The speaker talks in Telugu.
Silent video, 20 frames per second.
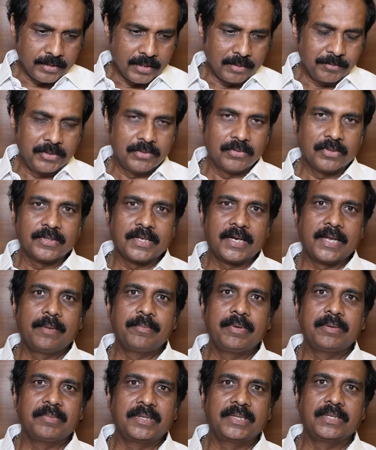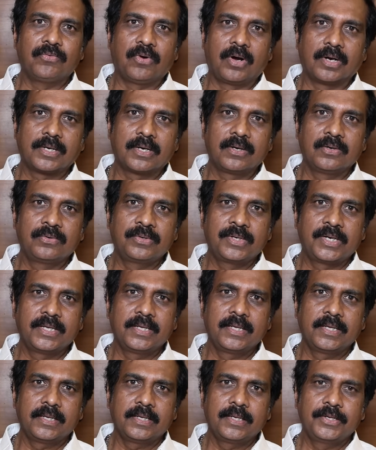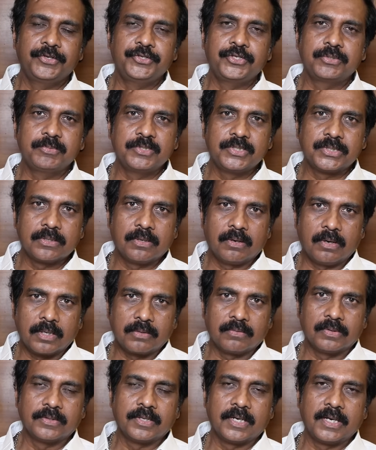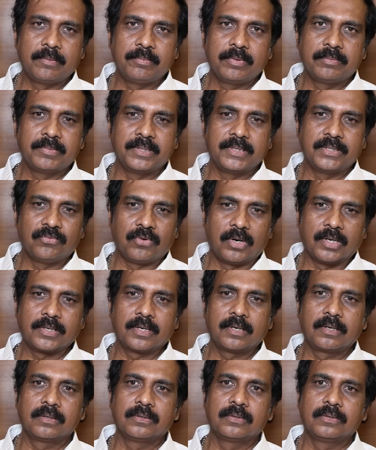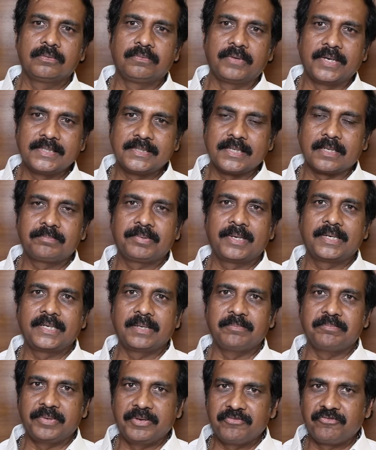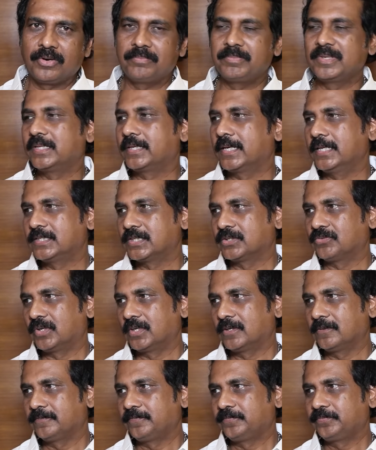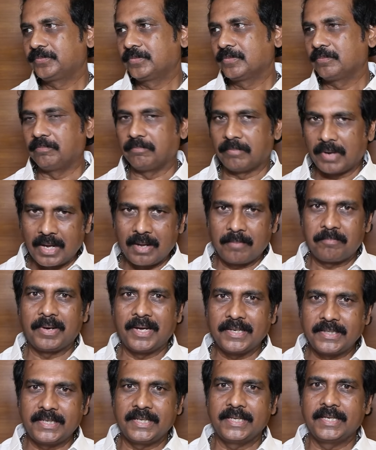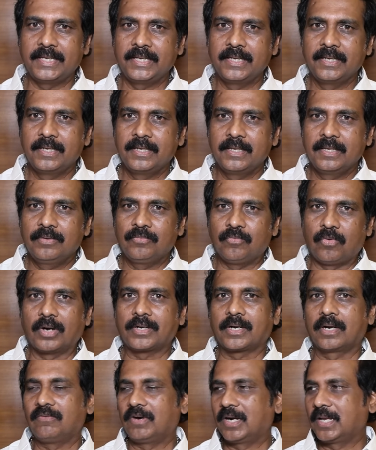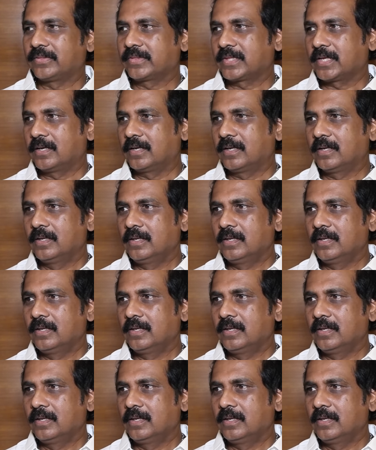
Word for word: ఎనిమిది వందల యాభై మంది ఓటర్లు ఉంటే ఇంచుమించుగా ఆరు వందల యాభై మంది ఓటర్లు వైఎస్ఆర్ పార్టీ బీఫామ్ మీద గెలిచిన వాళ్ళు మా పార్టీ ఓటర్లు వాళ్ళంతా